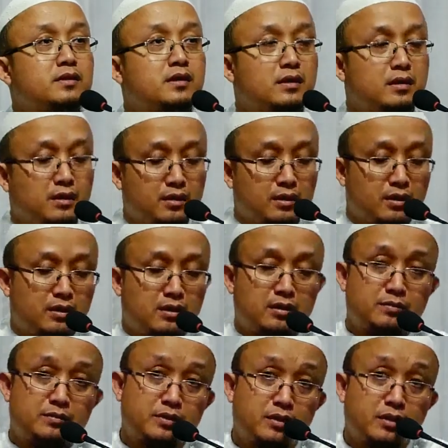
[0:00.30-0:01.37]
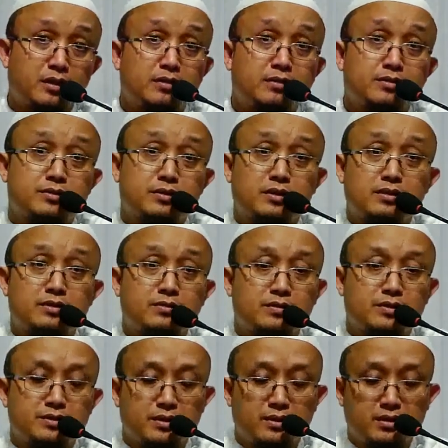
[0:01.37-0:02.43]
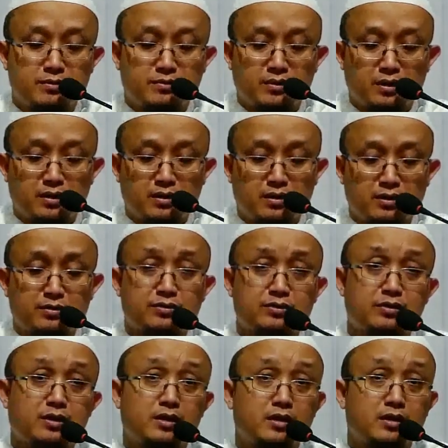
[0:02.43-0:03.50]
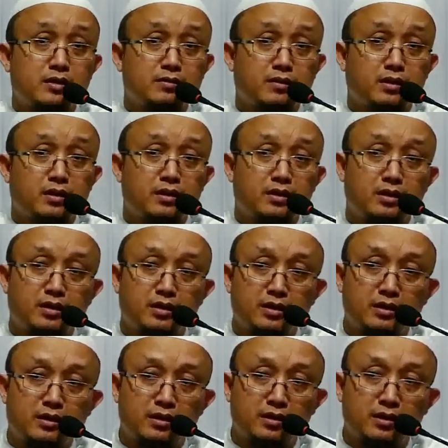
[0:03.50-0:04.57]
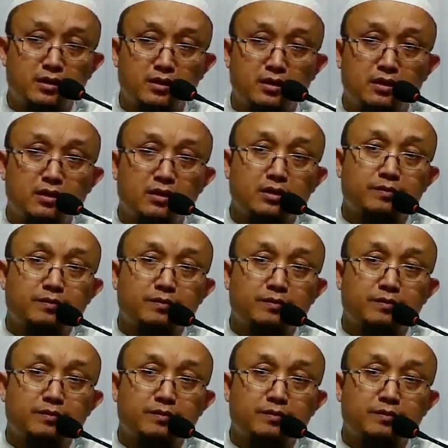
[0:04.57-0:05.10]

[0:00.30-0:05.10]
Alhamdulillah wassalatu wassalamu ala rasulillah wa ala alihi